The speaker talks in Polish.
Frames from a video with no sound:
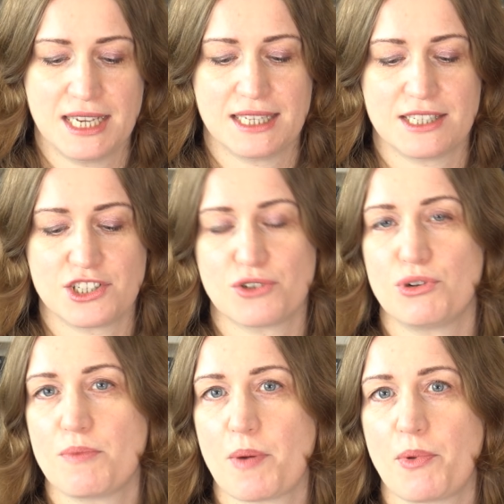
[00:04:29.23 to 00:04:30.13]
e,
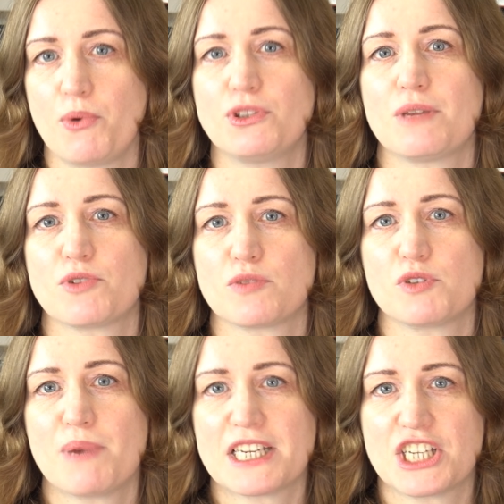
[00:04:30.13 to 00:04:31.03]
szczególnie popołudnie może
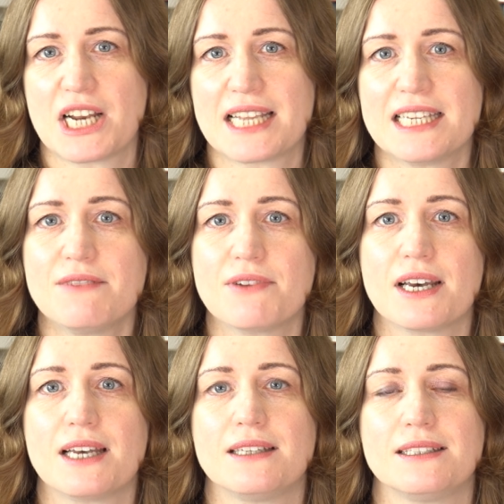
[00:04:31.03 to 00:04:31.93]
być bardziej
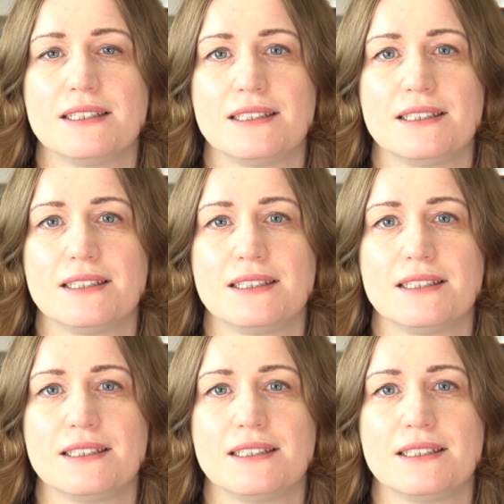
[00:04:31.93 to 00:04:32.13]
leniwe,